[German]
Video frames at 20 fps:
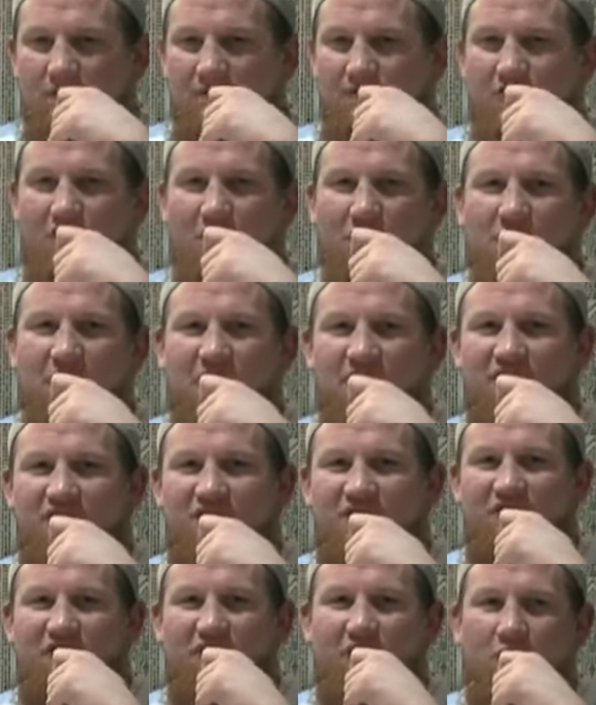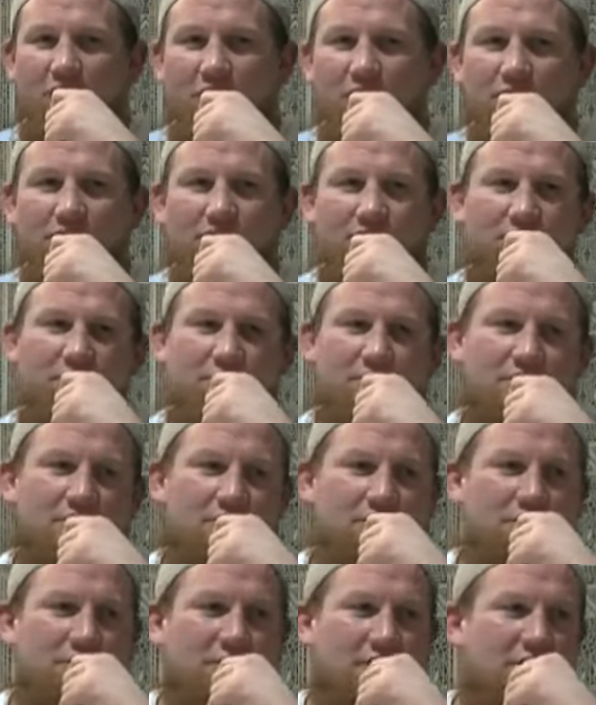Warum darf die Frau
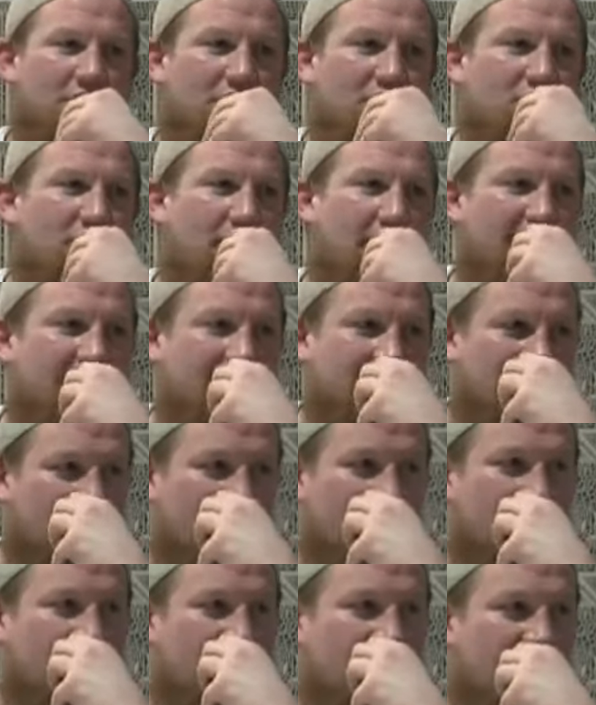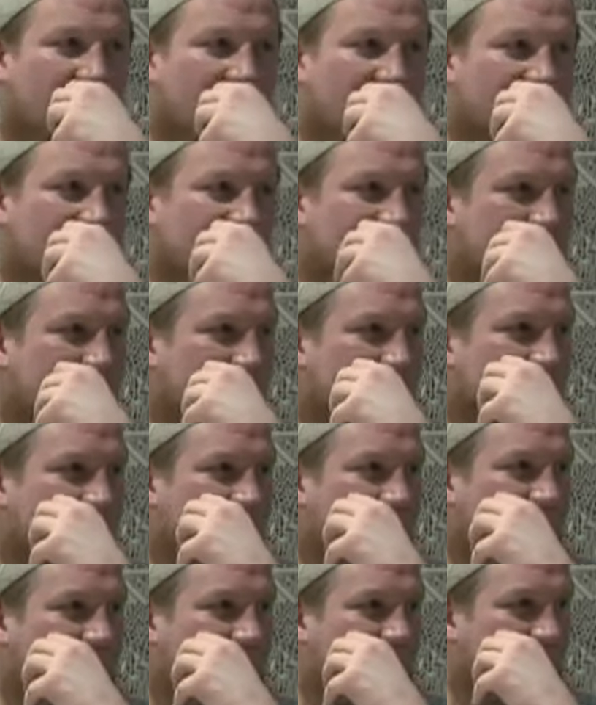nur einen Mann heiraten
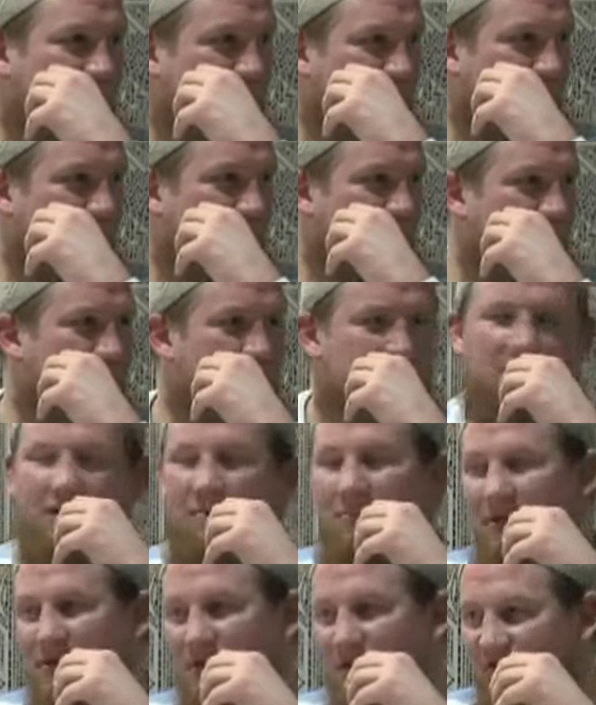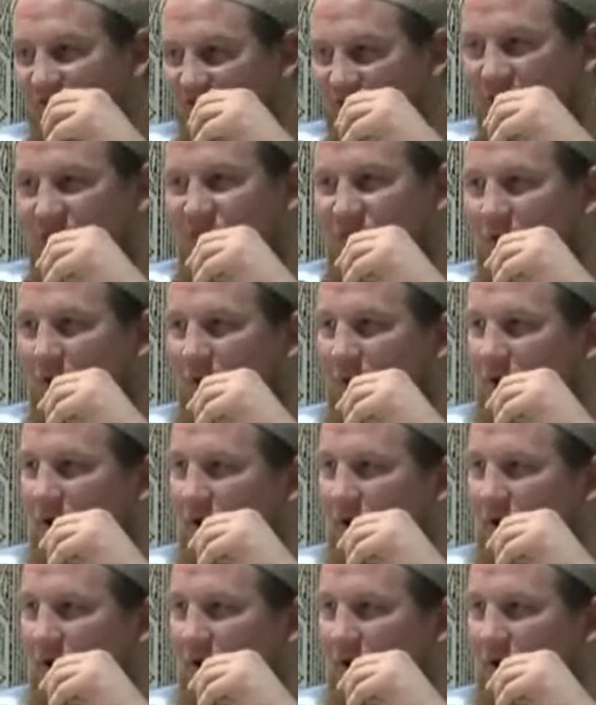ja, und der Mann darf vier Frauen